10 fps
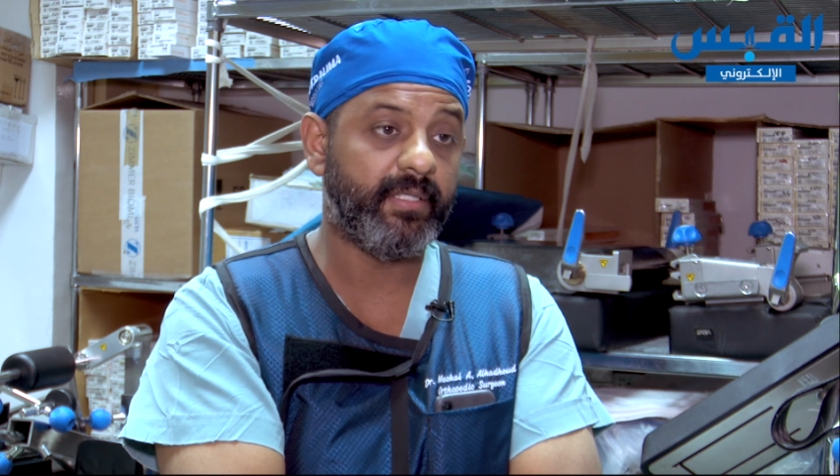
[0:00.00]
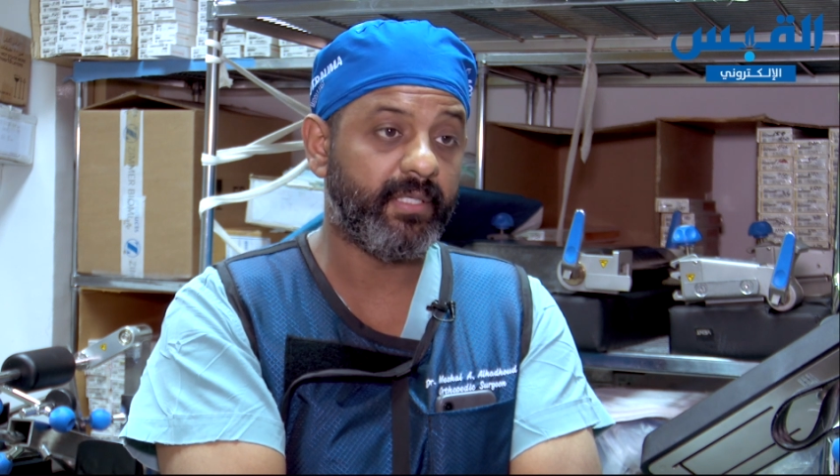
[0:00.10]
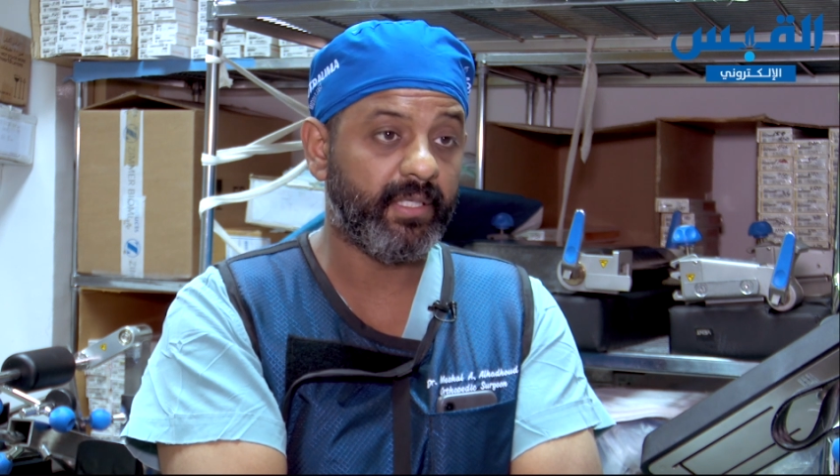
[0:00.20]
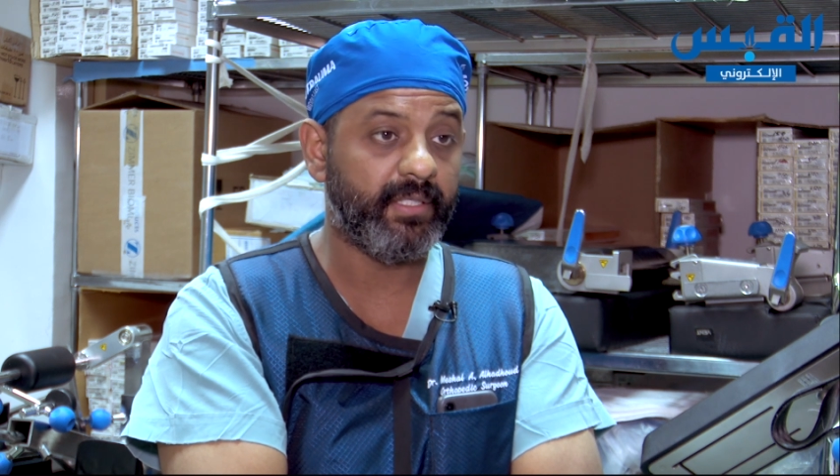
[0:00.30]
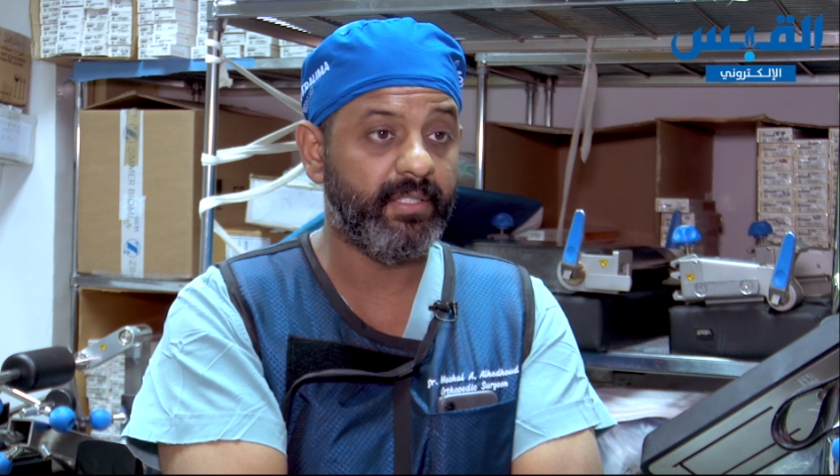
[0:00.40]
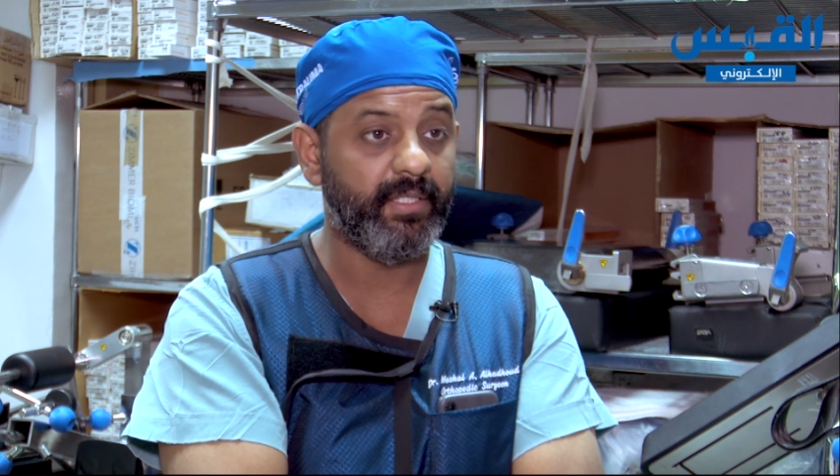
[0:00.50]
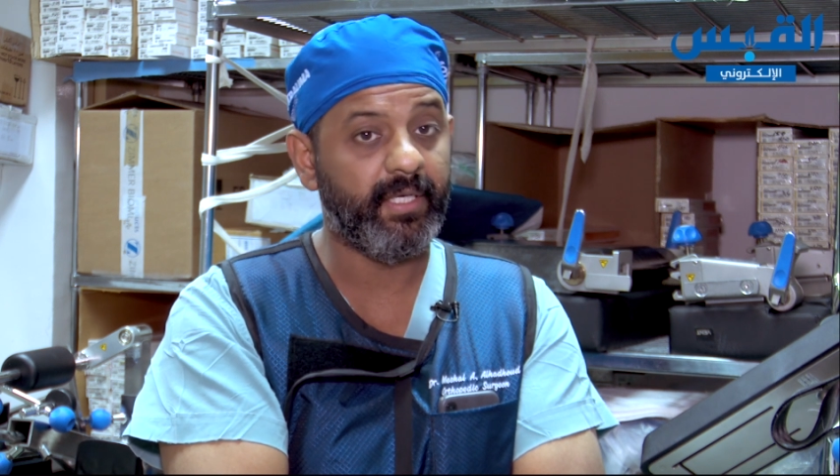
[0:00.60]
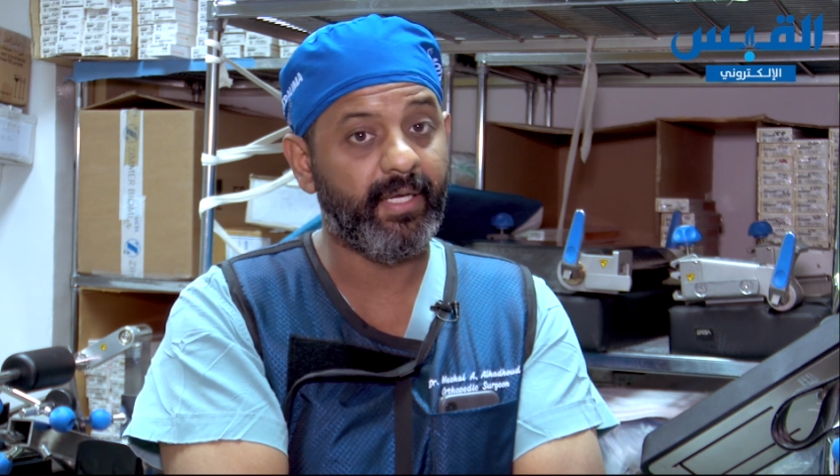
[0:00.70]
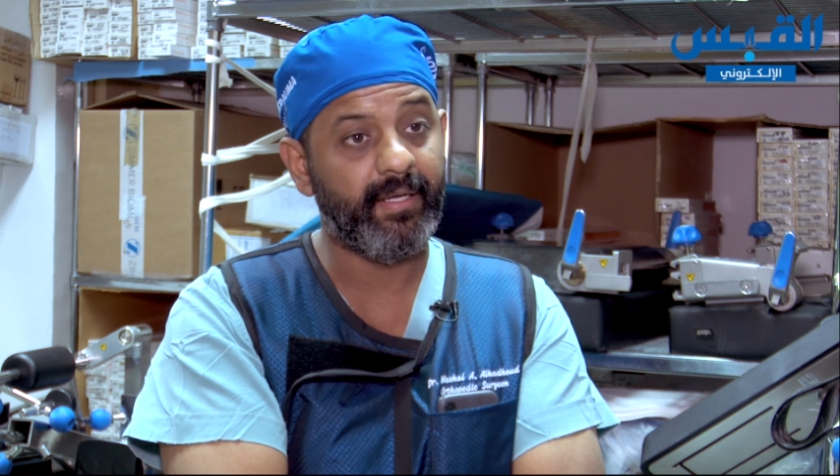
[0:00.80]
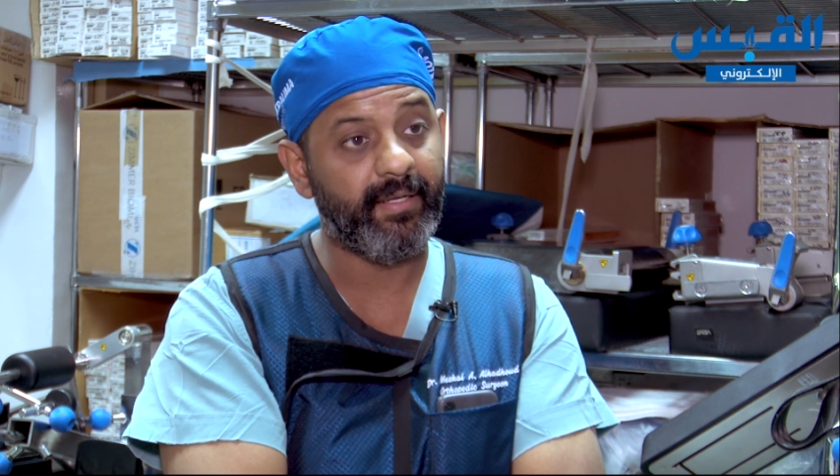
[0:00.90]

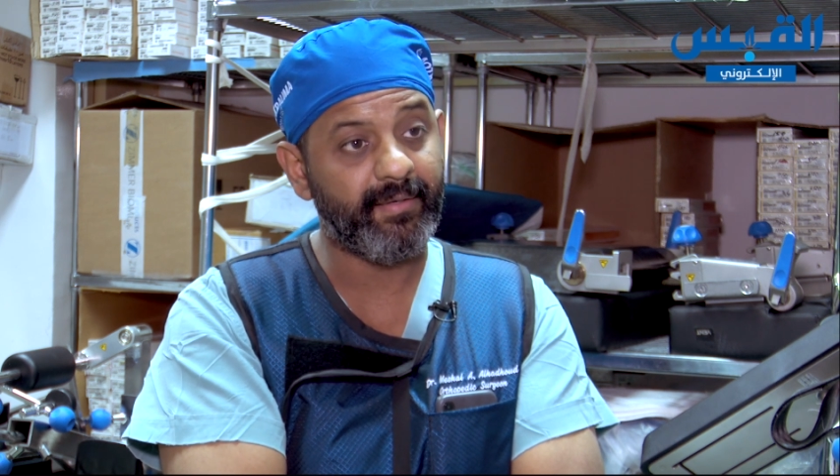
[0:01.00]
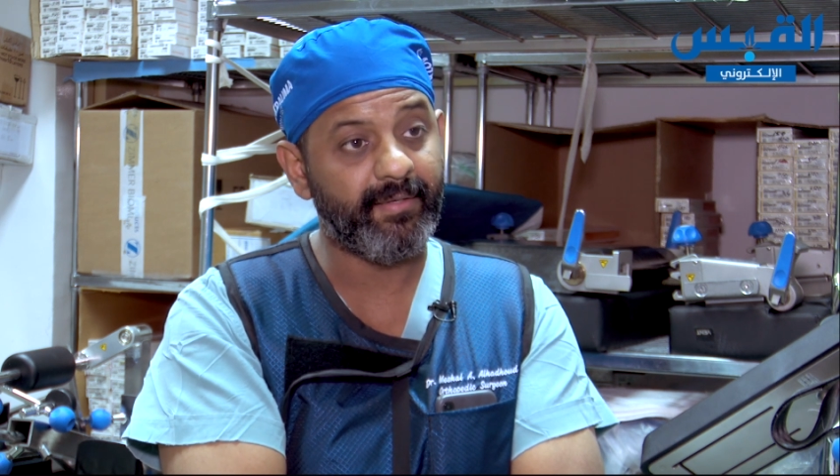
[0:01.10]
التقليدية